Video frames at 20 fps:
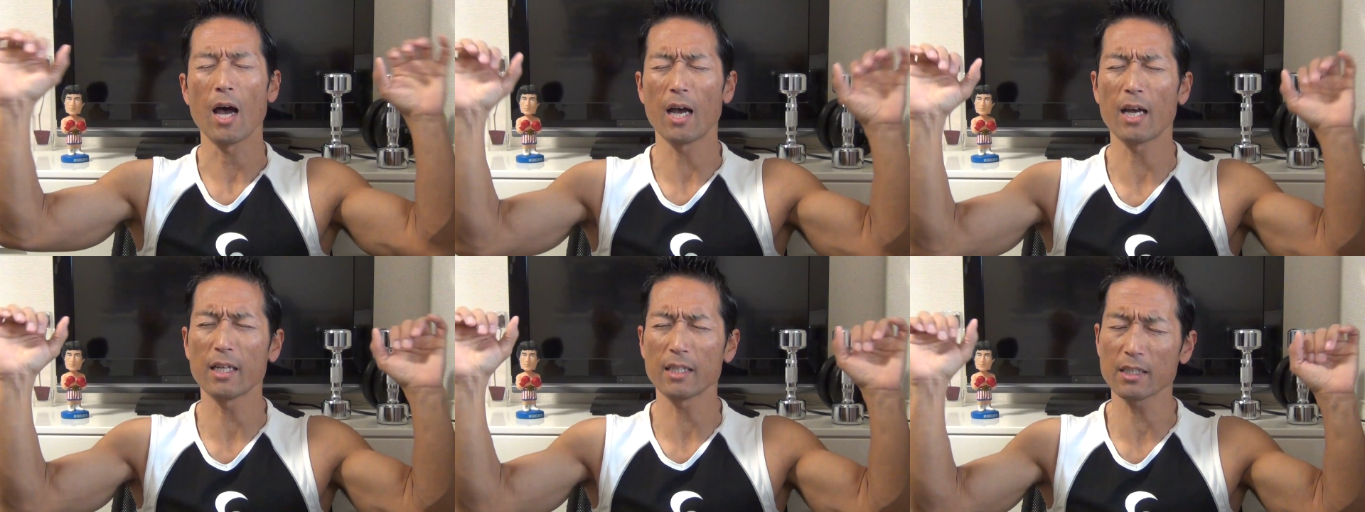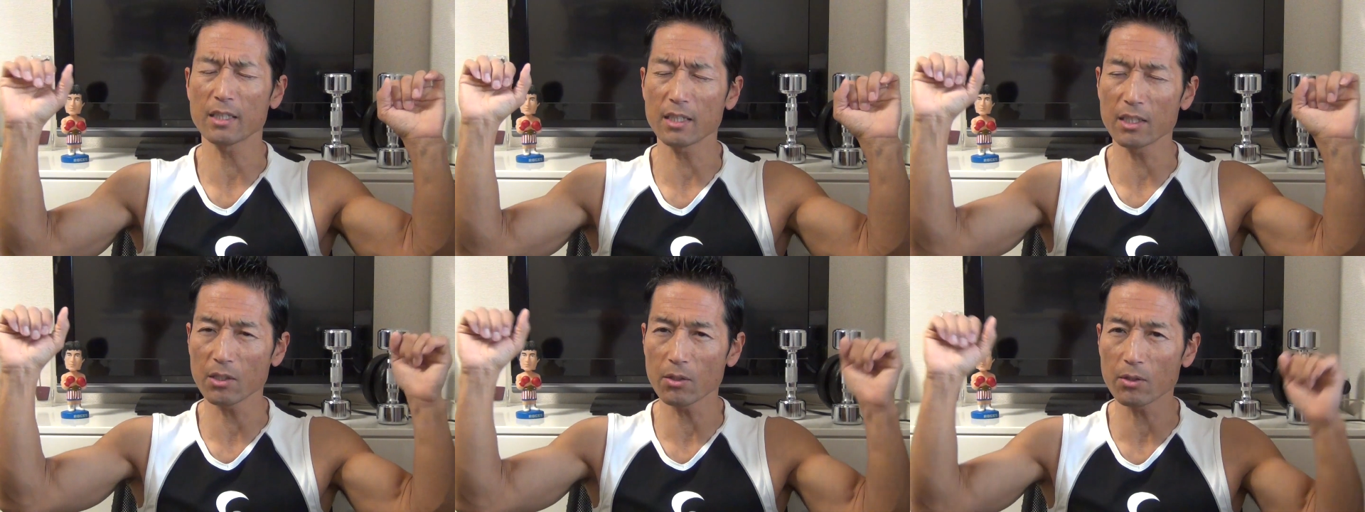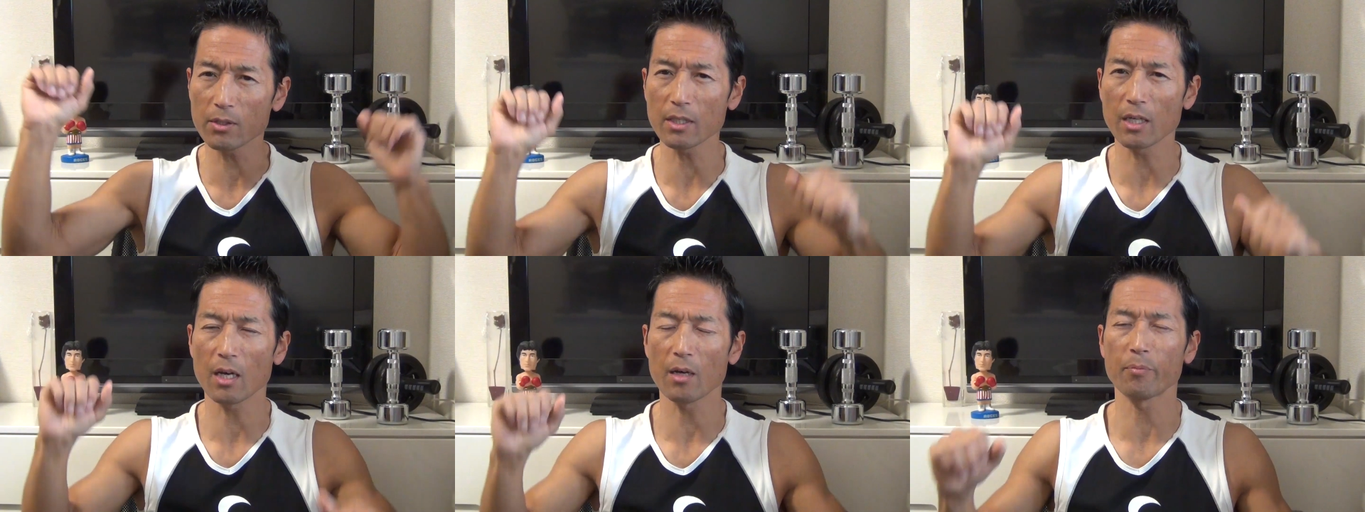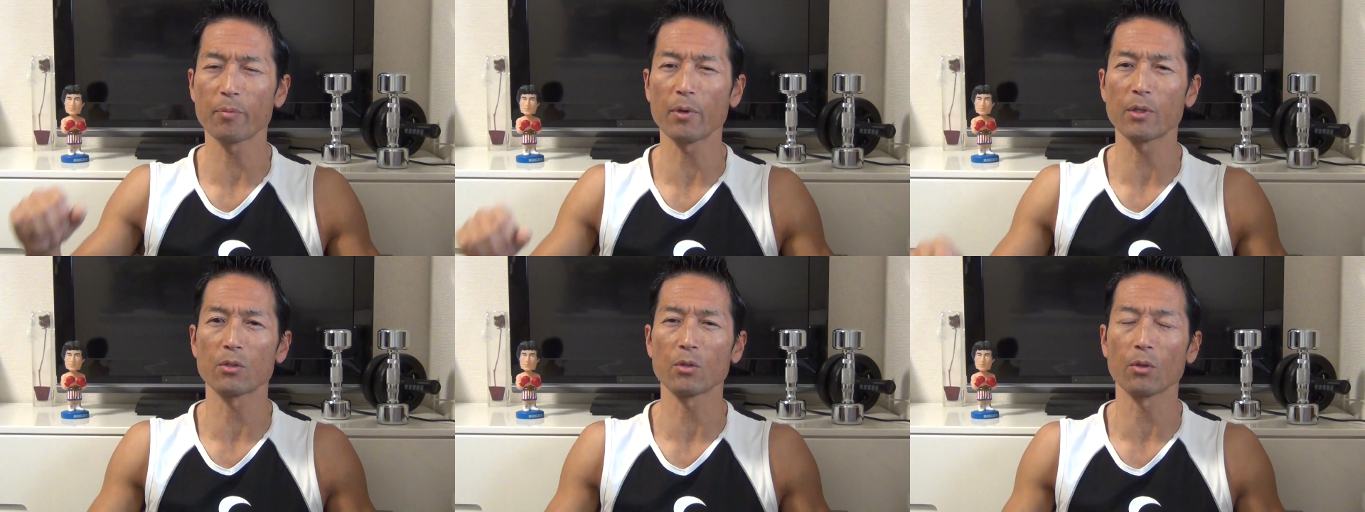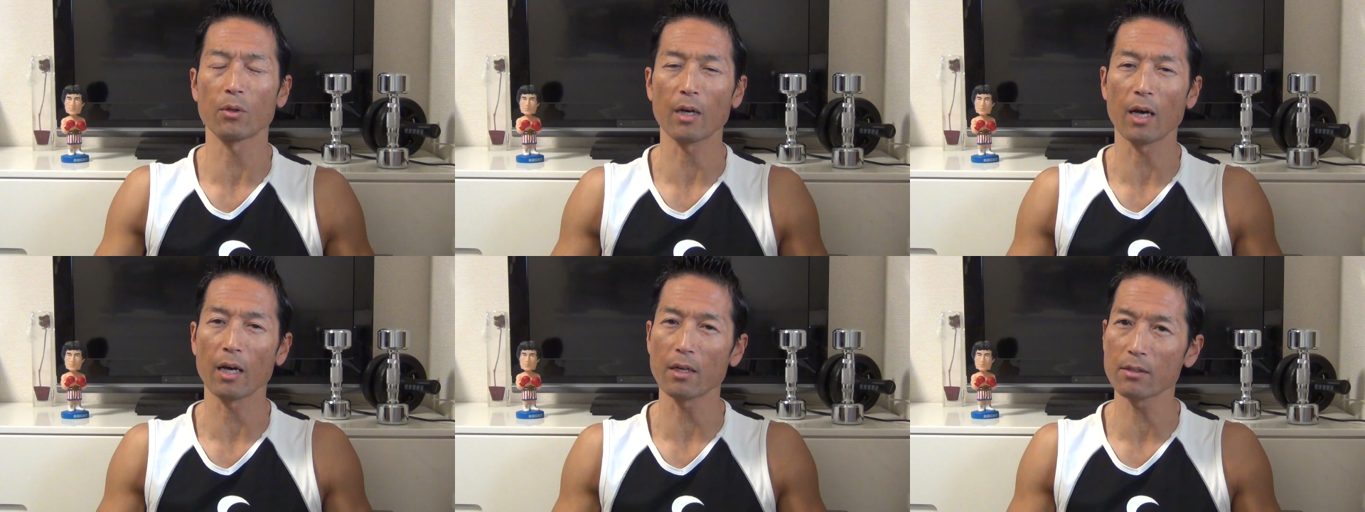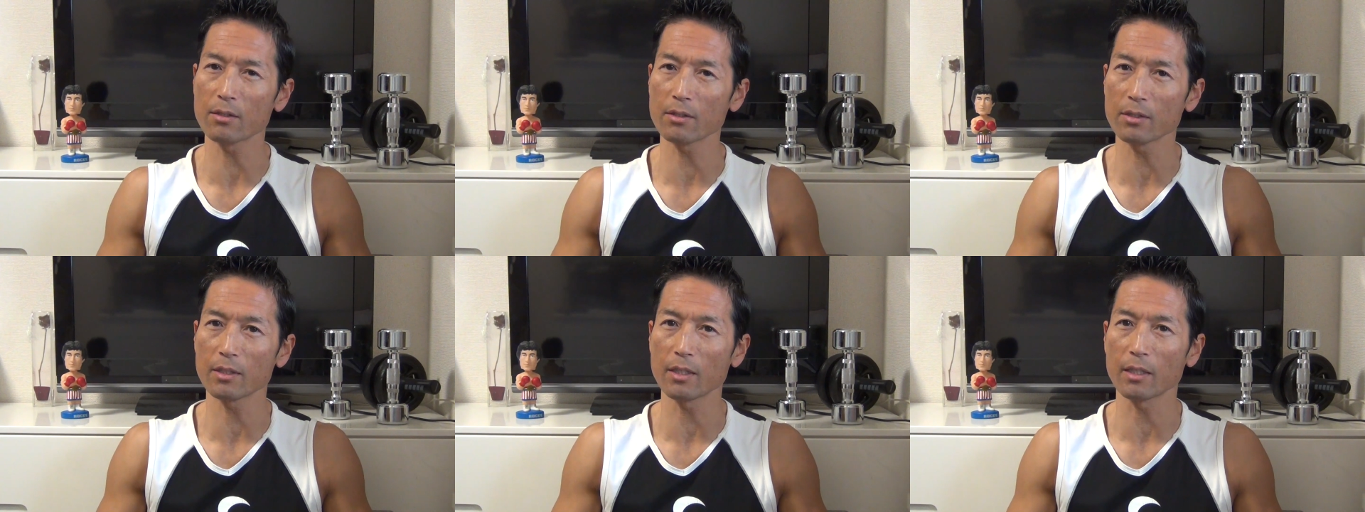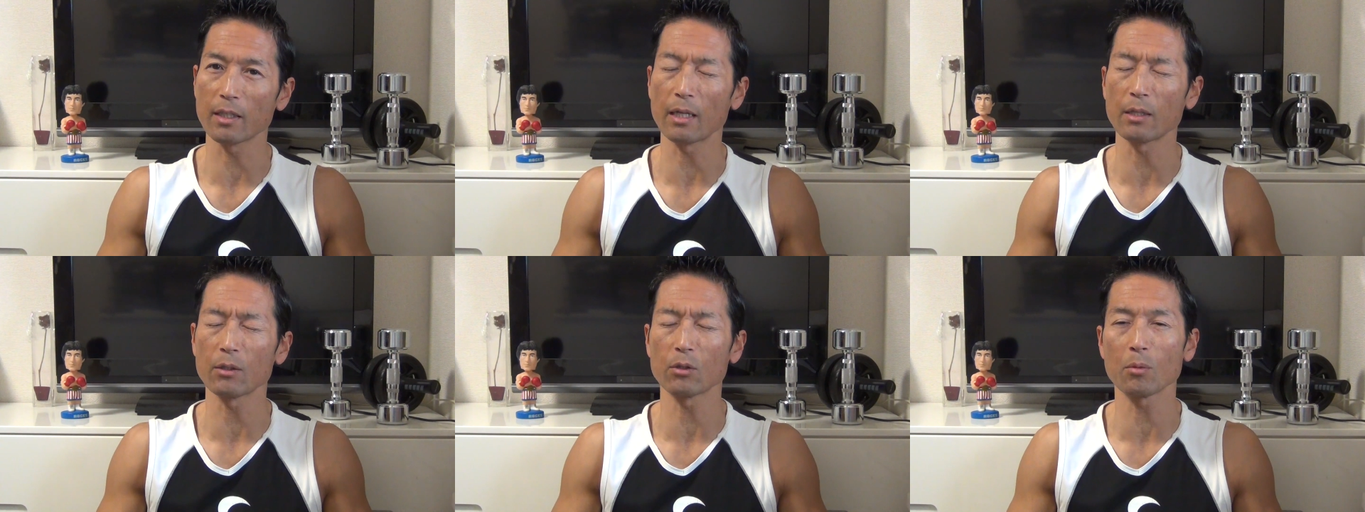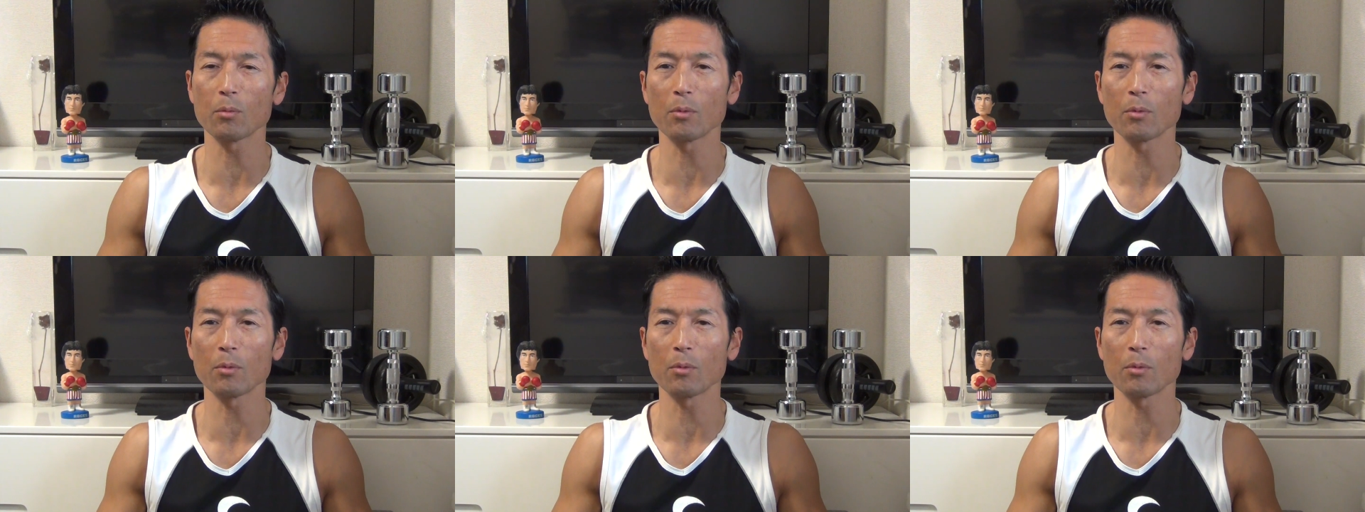8キロじゃやっぱりちょっと軽すぎて何